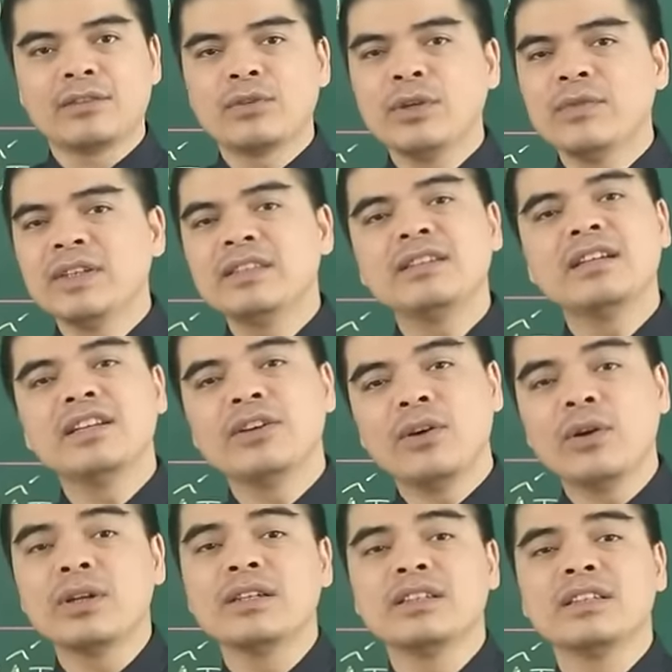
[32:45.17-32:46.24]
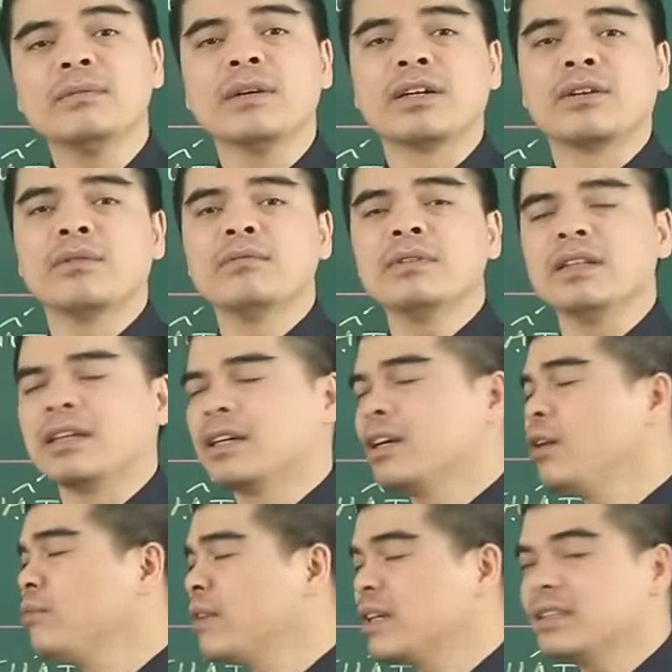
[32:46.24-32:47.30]
Tuy vẫn chưa ly hôn nhưng mà cũng
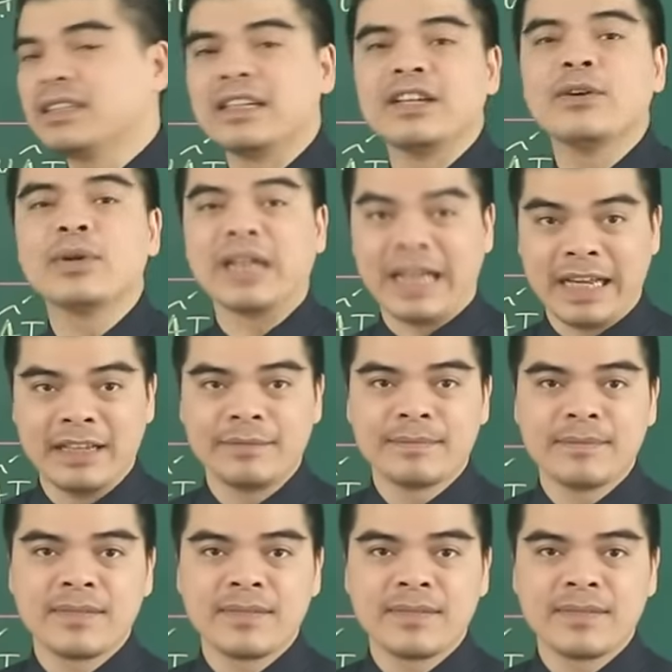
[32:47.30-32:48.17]
không khác gì ly hôn cả.